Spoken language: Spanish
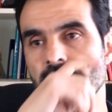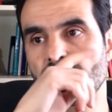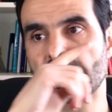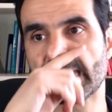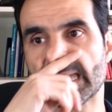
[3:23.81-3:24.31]

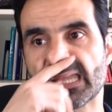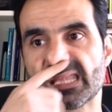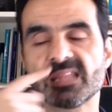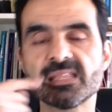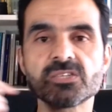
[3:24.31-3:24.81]
eh,
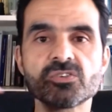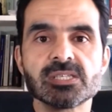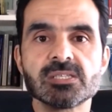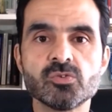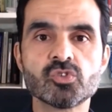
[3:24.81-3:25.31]
tantas cosas
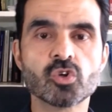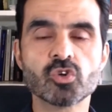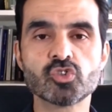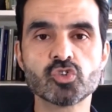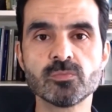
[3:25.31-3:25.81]
de
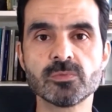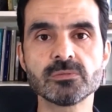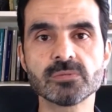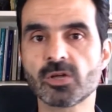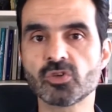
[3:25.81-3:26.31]
uso-consumo,
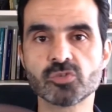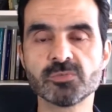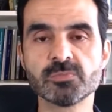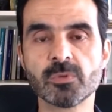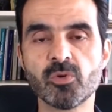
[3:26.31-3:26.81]
de
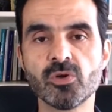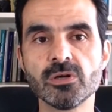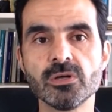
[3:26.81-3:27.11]
consumismo puro,